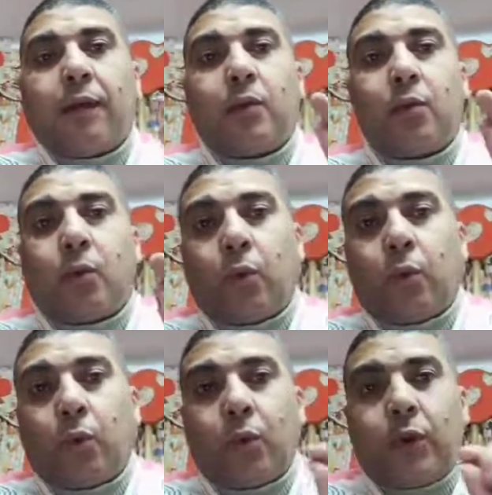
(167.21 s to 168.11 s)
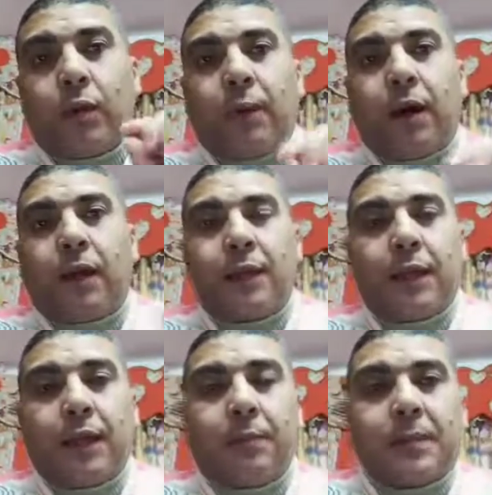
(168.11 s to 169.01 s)
نقول لبعض
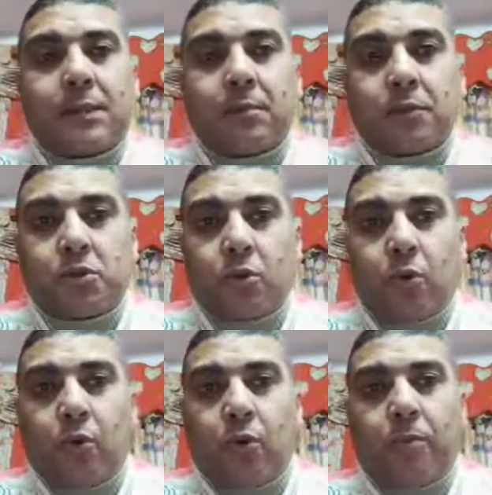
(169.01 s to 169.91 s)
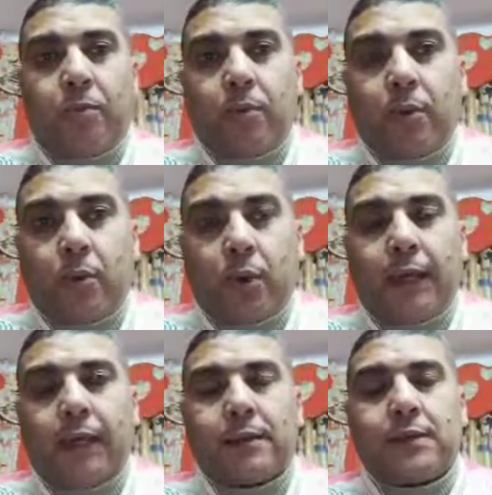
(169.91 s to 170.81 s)
العيب بس باسلوب
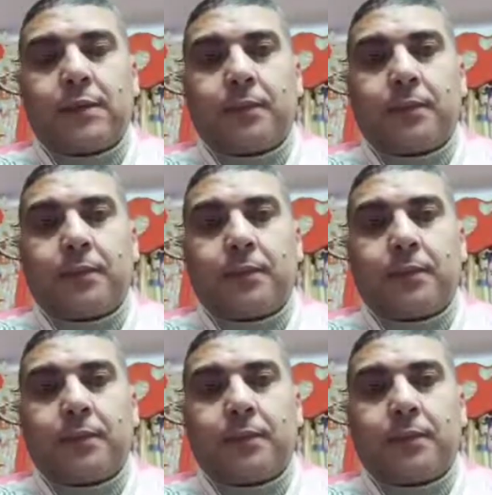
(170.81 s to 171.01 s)
كويس